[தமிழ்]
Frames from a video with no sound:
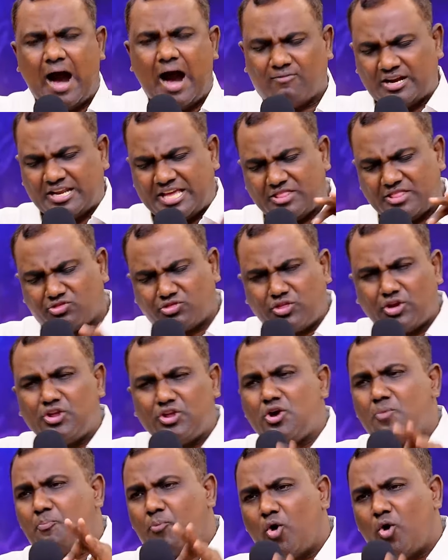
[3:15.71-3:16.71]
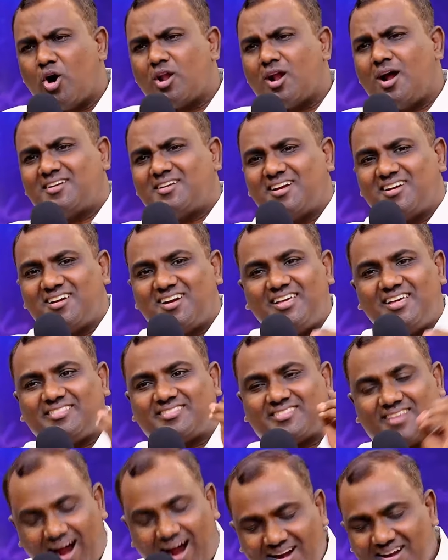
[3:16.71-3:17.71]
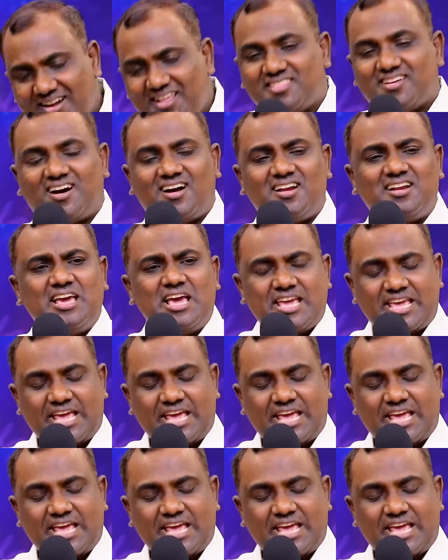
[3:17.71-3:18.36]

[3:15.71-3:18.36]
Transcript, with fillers: அவன் எத்தனையோ போராட்டங்களை தாண்டி தான்